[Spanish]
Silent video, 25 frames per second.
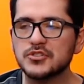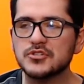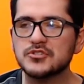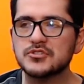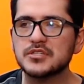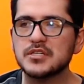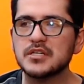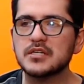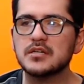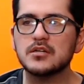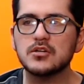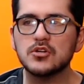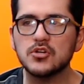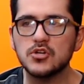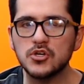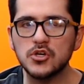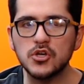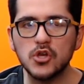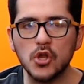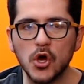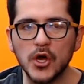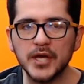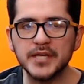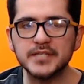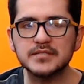Eso sí,
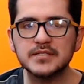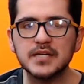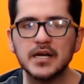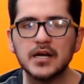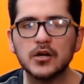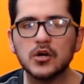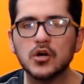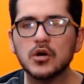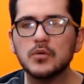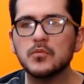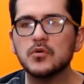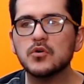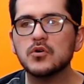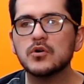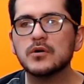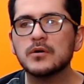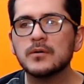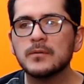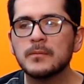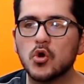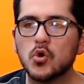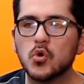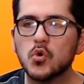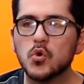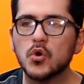no es tan común
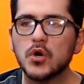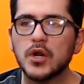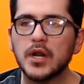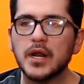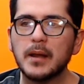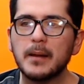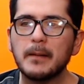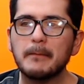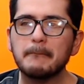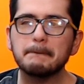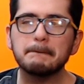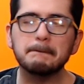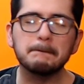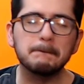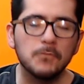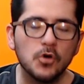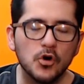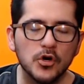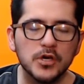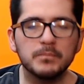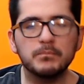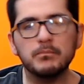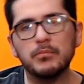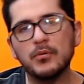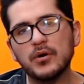ocurre
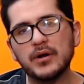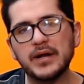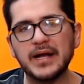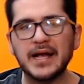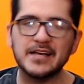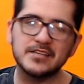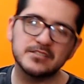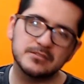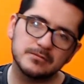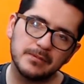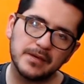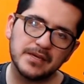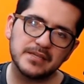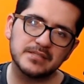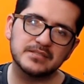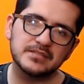muy pocas